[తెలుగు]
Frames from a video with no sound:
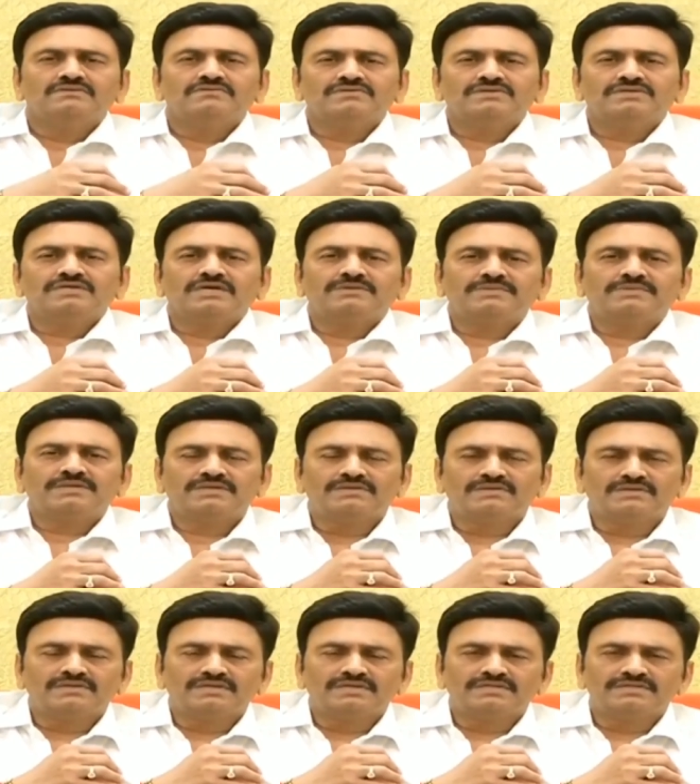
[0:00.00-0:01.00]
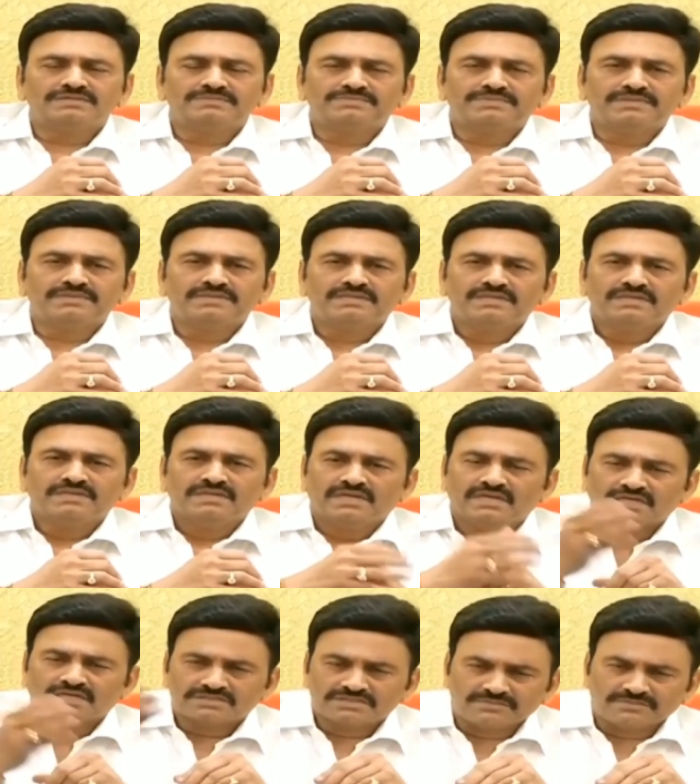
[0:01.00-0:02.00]
విశాఖపట్నంలో అని చెప్పి
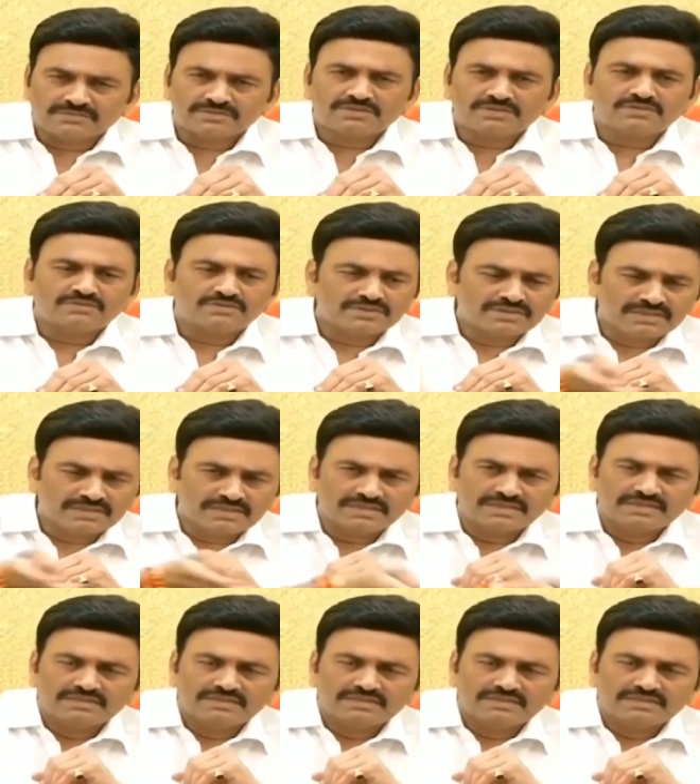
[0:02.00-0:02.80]
ఆ సముద్రం ఒడ్డున